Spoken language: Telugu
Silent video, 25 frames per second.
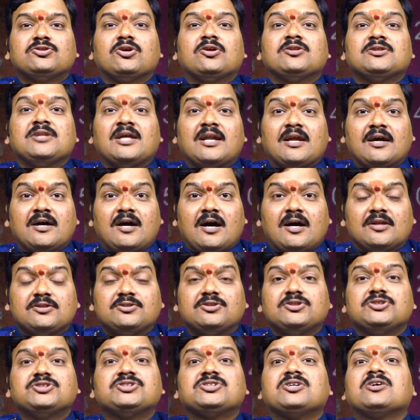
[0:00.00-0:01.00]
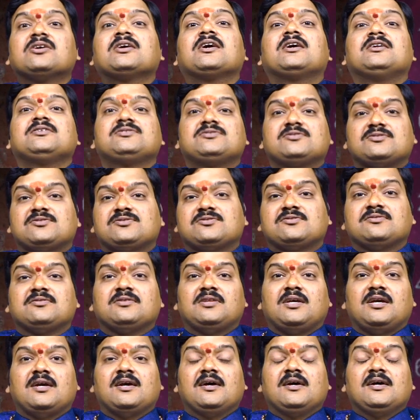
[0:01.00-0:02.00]
తొందరగా అదృష్టం కలిసి
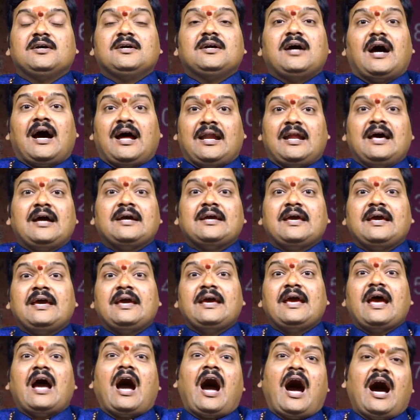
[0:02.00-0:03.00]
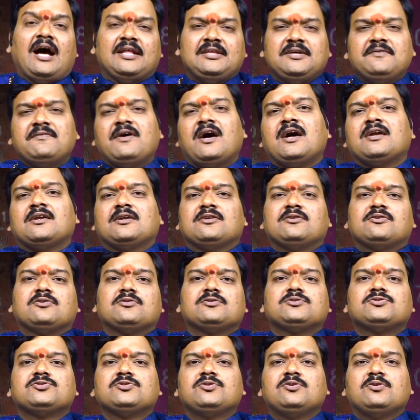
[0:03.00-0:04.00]
వస్తుంది అలాగే ఆదివారం
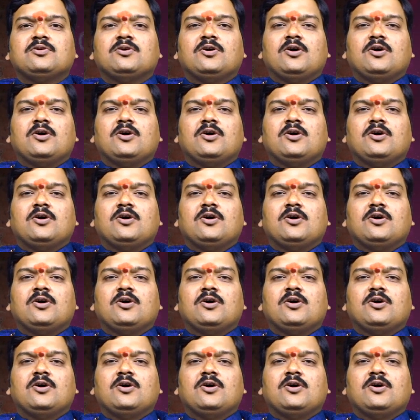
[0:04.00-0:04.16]
రోజు